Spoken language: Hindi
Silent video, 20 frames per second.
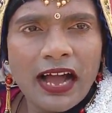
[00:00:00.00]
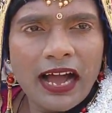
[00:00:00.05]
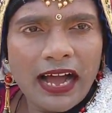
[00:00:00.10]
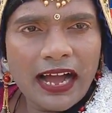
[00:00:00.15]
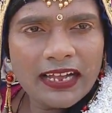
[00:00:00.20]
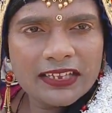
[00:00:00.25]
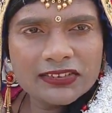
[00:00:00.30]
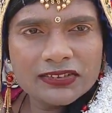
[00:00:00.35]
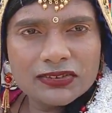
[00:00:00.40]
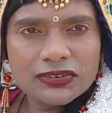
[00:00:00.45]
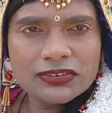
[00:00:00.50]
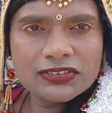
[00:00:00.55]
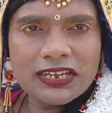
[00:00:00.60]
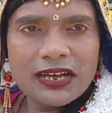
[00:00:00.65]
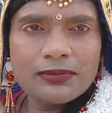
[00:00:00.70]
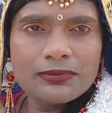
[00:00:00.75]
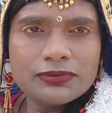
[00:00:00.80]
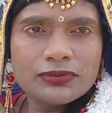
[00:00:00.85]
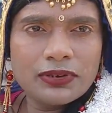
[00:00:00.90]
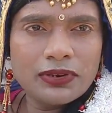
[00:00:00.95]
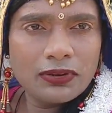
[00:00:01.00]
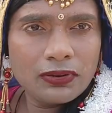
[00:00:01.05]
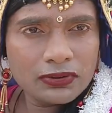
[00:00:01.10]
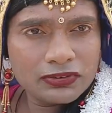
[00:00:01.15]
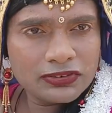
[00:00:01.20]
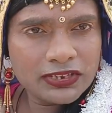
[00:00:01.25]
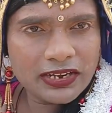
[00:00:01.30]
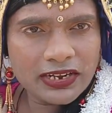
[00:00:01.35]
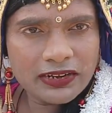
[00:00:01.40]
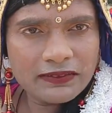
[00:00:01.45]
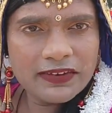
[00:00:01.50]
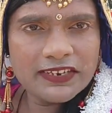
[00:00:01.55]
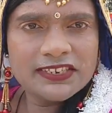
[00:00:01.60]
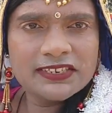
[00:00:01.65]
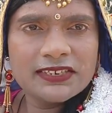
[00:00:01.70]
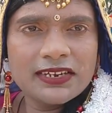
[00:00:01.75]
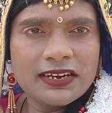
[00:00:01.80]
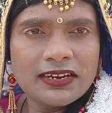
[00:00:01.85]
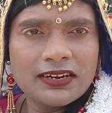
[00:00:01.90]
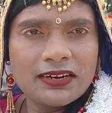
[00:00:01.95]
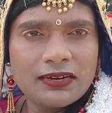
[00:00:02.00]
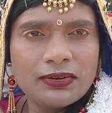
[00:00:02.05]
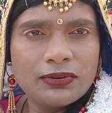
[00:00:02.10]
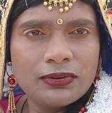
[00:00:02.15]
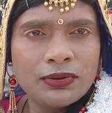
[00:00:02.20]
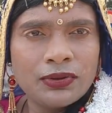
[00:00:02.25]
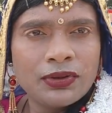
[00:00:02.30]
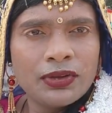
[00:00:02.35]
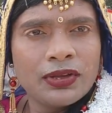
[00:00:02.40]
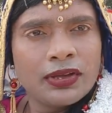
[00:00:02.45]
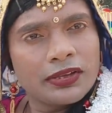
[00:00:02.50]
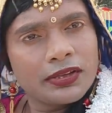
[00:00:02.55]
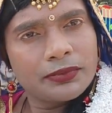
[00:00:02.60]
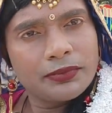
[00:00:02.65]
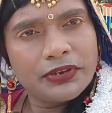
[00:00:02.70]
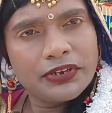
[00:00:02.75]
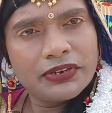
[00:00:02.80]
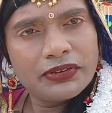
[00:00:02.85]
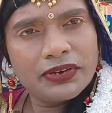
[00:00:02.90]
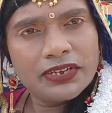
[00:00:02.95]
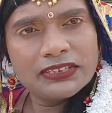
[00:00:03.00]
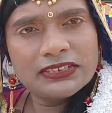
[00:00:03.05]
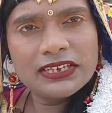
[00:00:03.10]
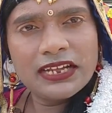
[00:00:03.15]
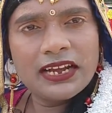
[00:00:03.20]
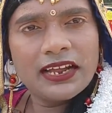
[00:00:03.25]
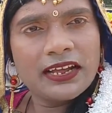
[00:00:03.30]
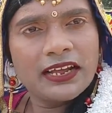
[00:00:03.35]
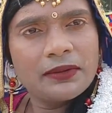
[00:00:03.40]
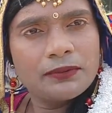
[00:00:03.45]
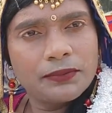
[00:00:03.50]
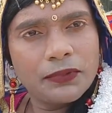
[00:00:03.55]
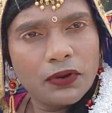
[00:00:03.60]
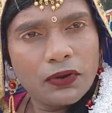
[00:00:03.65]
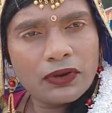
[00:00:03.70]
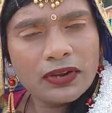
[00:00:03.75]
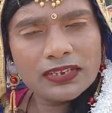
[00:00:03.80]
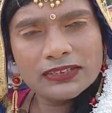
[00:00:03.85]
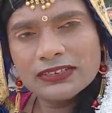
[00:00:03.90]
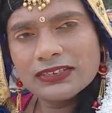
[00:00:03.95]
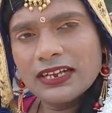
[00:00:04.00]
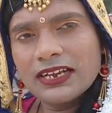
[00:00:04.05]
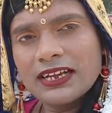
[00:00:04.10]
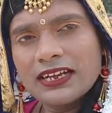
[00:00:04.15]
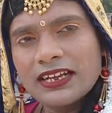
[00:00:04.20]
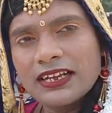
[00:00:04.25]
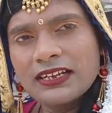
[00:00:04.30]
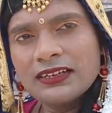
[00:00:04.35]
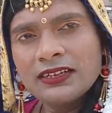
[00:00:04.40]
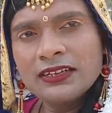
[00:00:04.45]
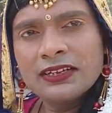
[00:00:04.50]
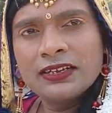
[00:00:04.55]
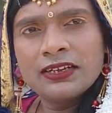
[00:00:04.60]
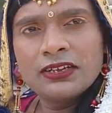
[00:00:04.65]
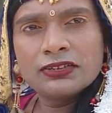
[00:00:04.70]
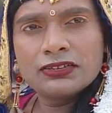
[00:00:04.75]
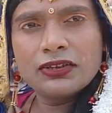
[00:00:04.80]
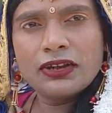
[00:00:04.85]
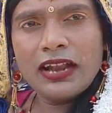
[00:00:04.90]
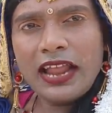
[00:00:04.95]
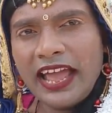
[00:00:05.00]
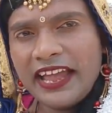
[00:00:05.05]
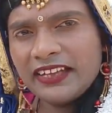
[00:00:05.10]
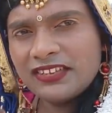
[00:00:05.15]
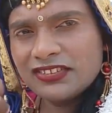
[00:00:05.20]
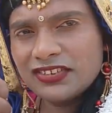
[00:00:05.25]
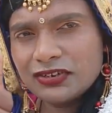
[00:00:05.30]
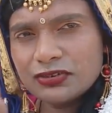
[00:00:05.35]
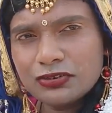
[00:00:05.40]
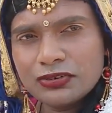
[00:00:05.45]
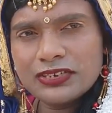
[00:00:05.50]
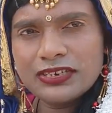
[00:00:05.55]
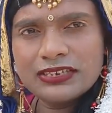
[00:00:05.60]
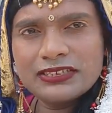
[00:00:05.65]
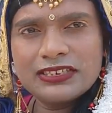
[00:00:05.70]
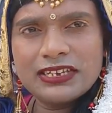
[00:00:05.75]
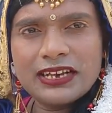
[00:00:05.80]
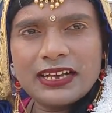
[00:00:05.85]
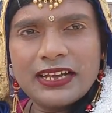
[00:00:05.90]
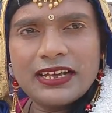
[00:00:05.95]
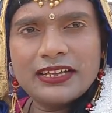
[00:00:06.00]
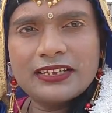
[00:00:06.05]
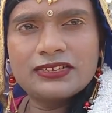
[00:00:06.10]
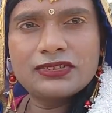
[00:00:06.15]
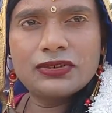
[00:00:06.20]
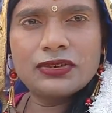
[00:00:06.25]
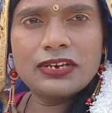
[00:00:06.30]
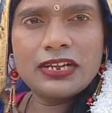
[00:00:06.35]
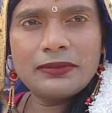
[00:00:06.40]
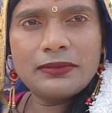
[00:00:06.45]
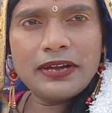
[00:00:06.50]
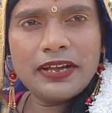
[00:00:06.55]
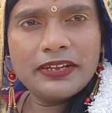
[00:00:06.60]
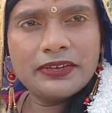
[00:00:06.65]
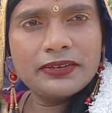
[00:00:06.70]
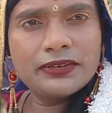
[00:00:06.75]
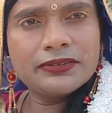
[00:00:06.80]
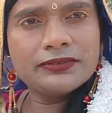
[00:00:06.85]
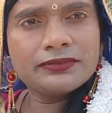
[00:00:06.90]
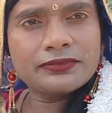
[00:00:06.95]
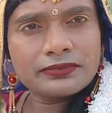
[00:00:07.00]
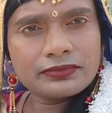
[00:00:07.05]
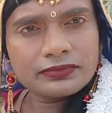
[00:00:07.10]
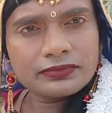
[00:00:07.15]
हाथ जोड़ से आप लोग से रिक्वेस्ट कर रहा हूँ कि वीडियो अच्छा लगे ब्लॉग अच्छा लगे तो लाइक ज़रूर कीजिएगा एक छोटा भाई को